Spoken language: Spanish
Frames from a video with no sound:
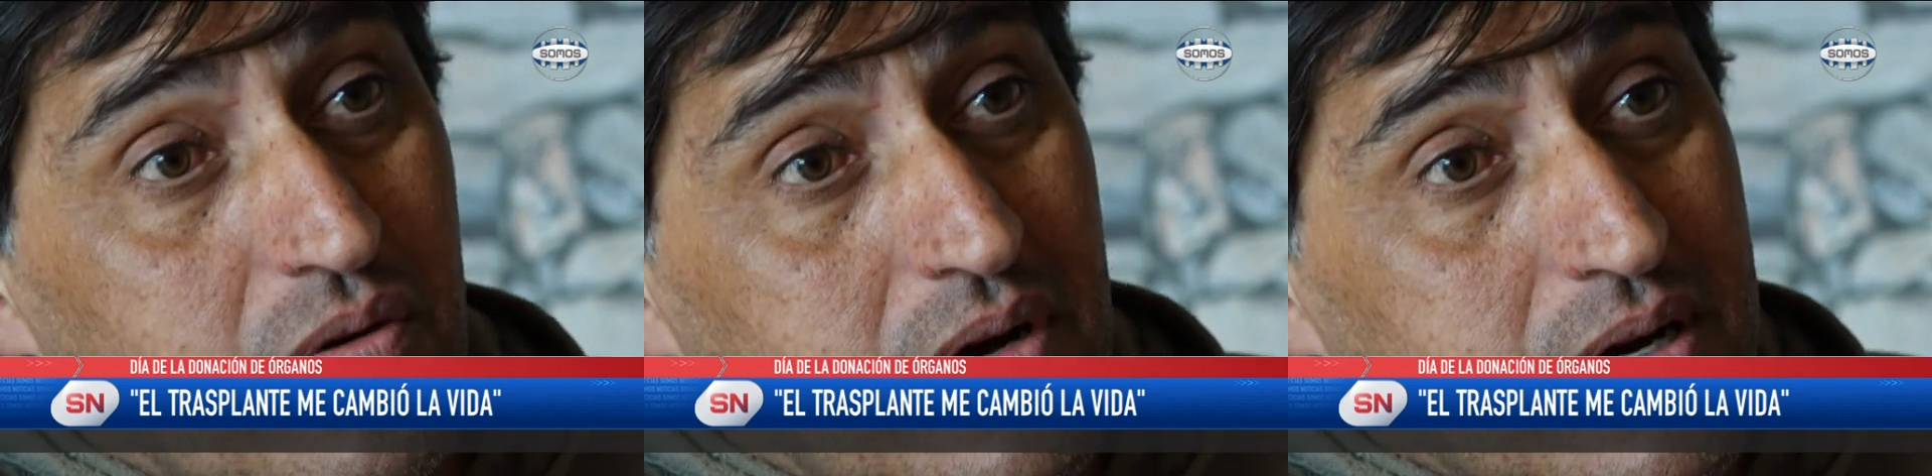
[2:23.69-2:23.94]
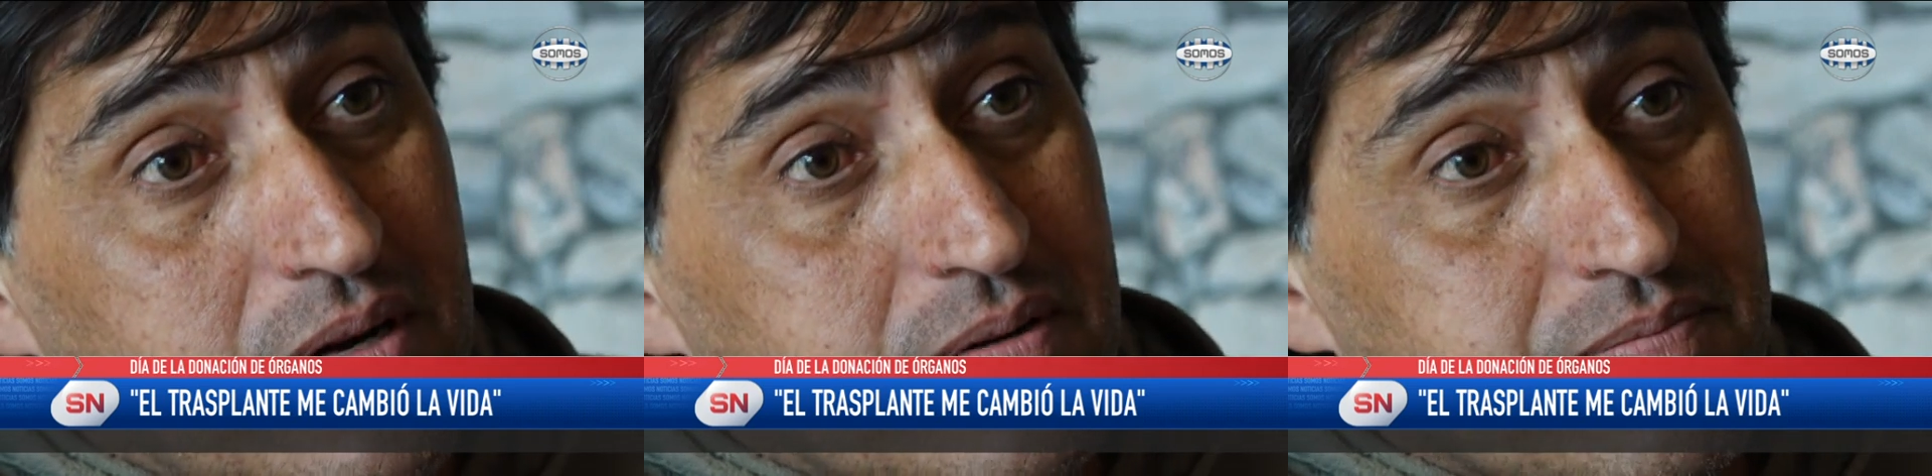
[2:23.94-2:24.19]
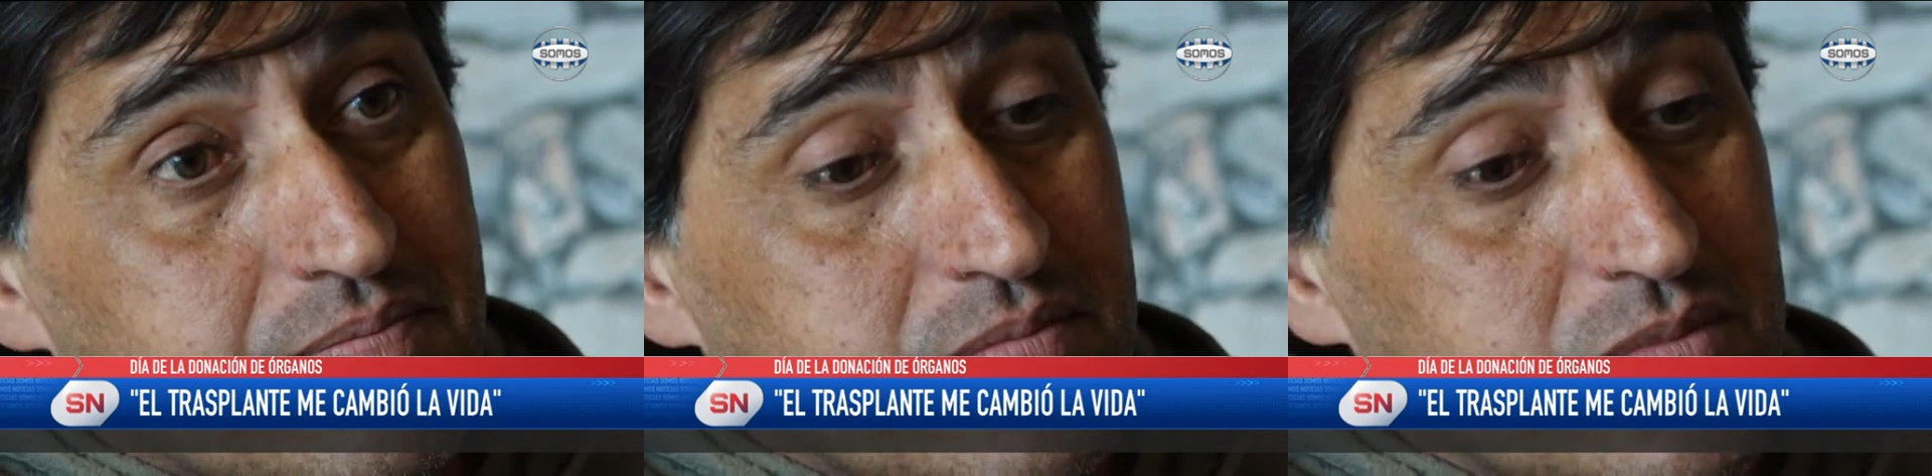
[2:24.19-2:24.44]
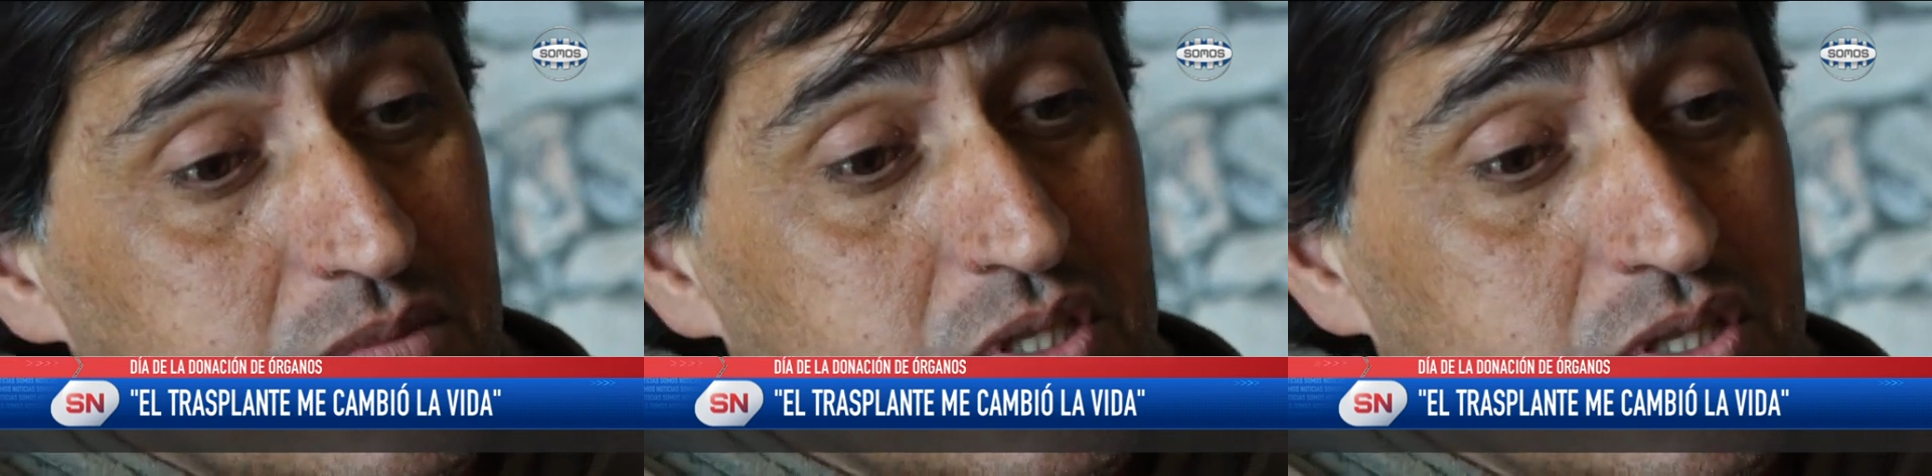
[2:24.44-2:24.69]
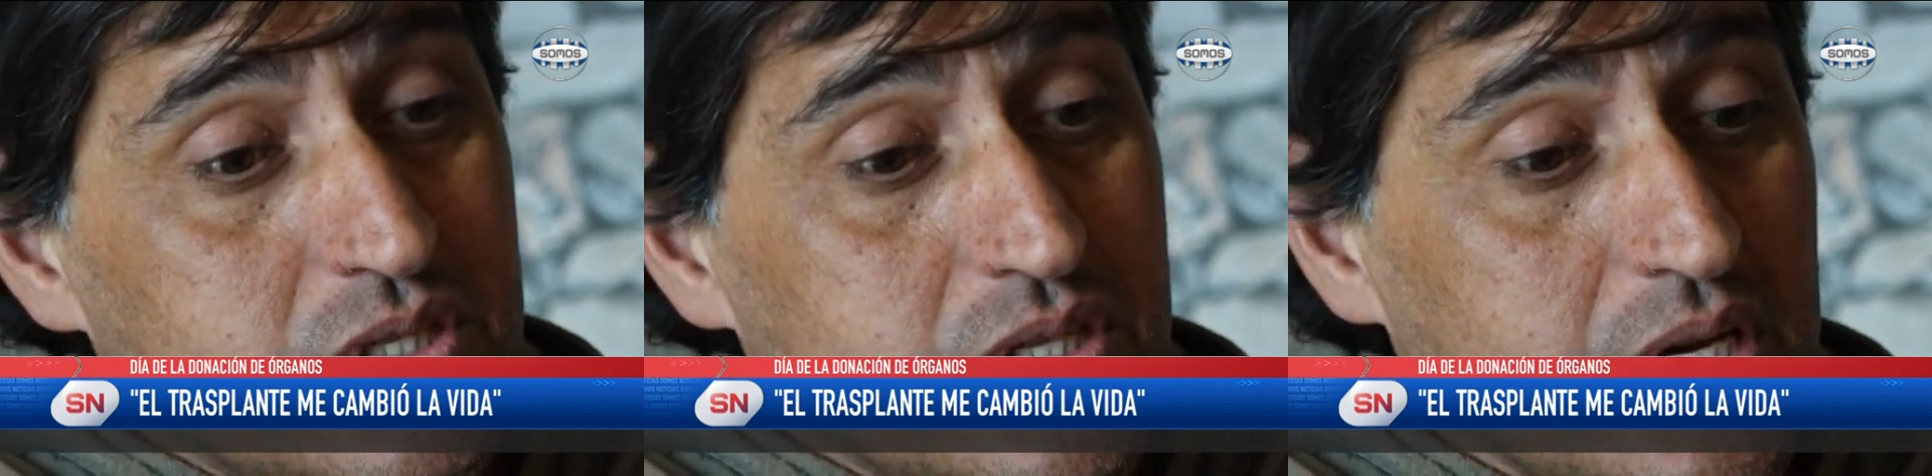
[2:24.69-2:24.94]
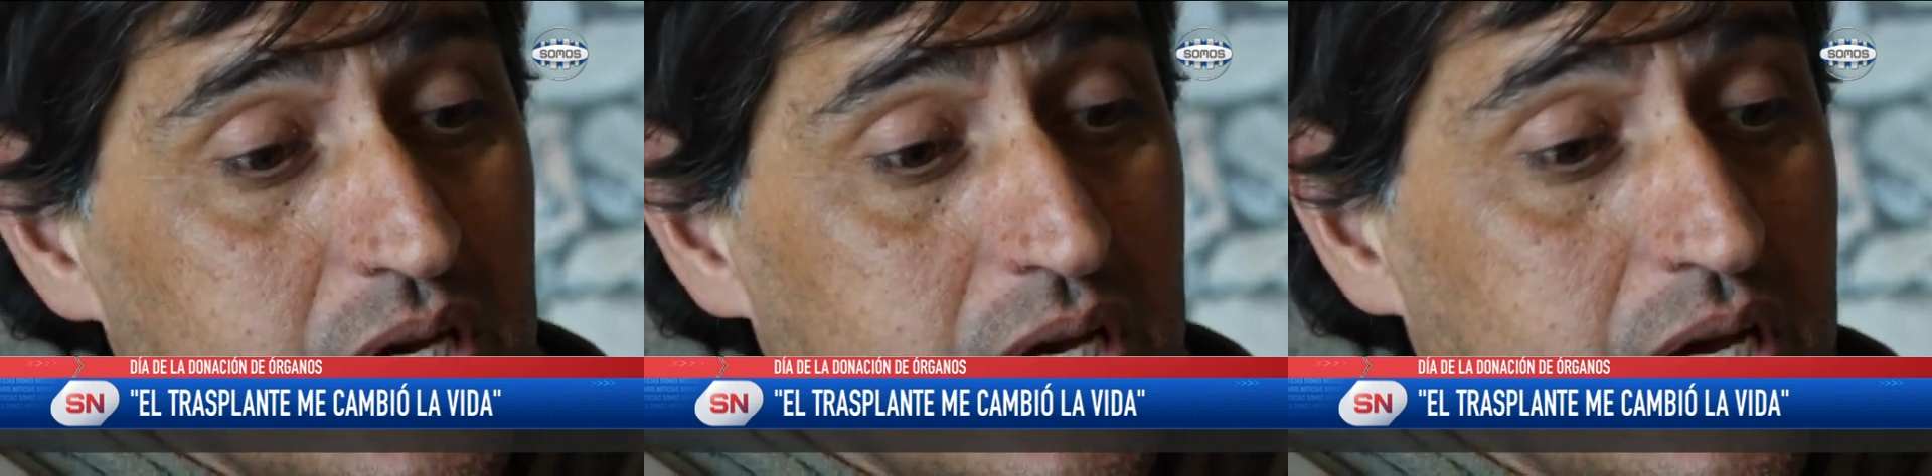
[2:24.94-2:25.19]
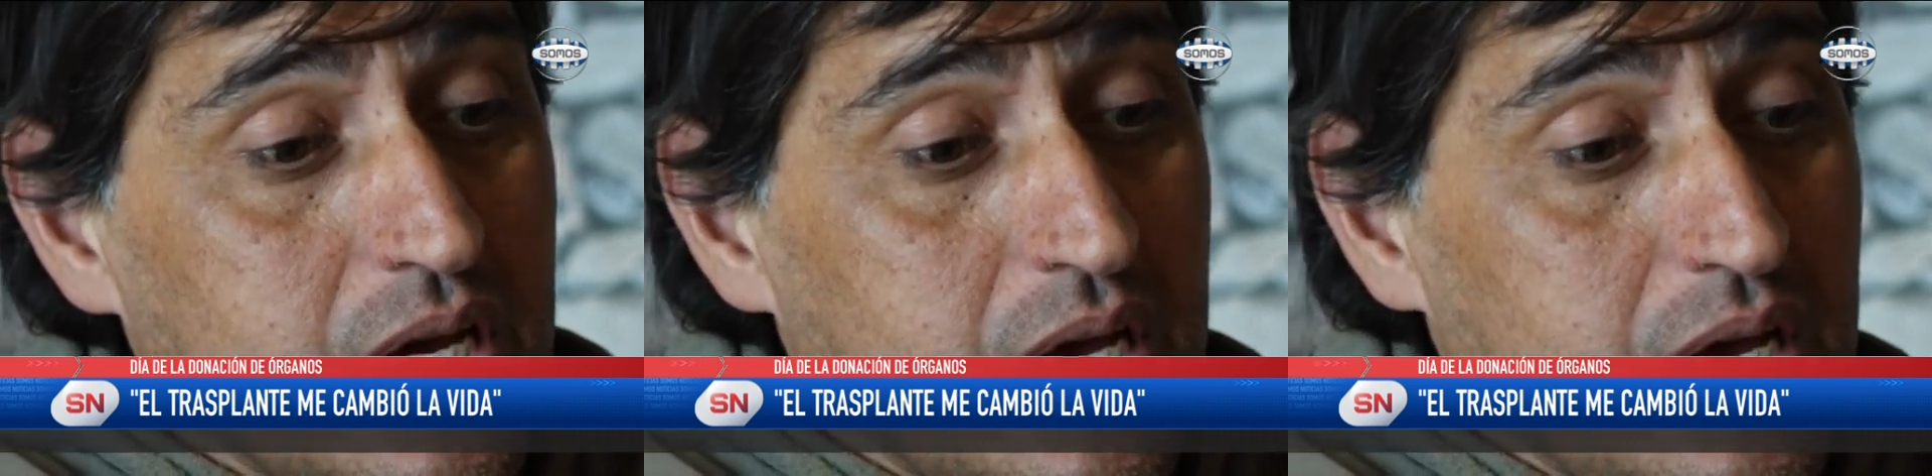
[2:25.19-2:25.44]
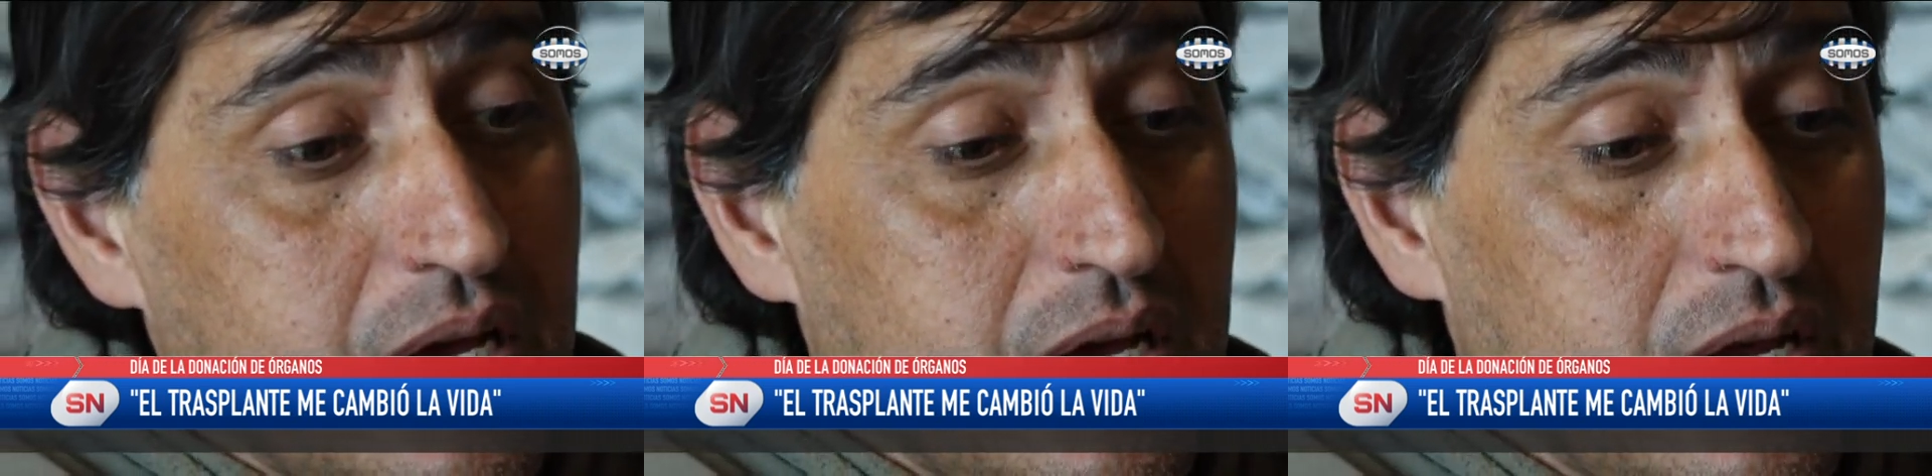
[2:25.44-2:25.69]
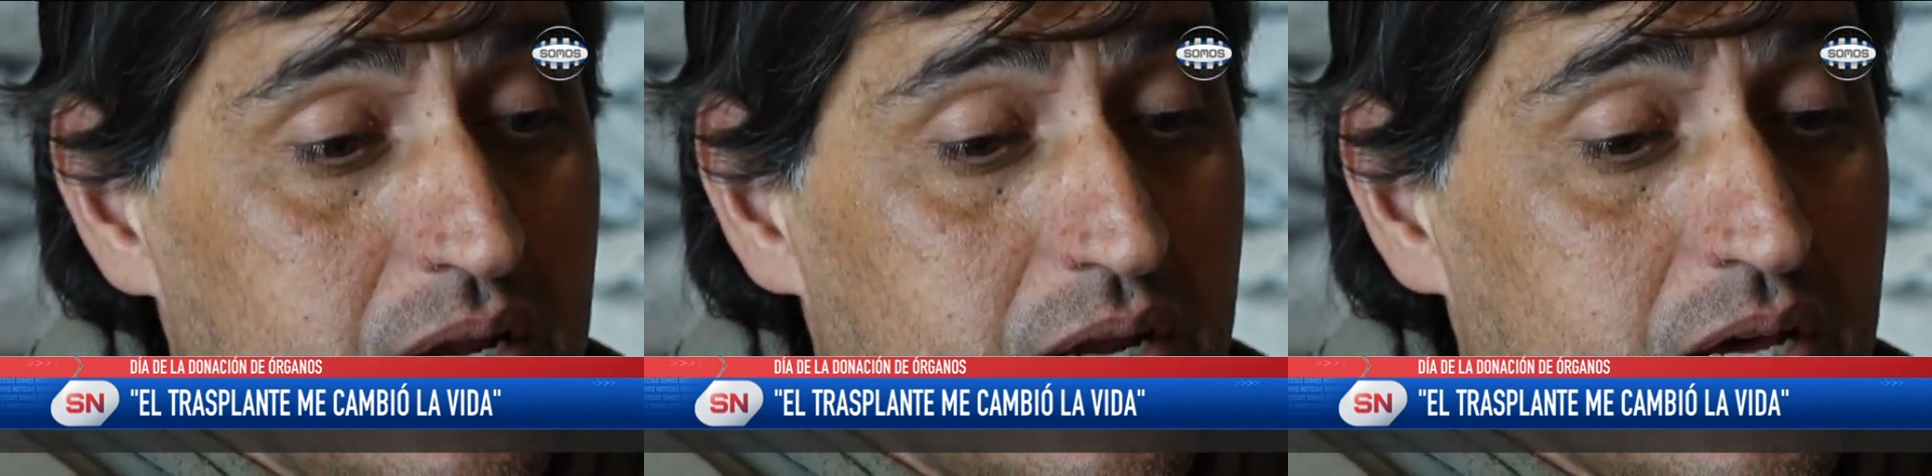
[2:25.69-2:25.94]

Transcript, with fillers: los primeros cuatro años la llevaba bien,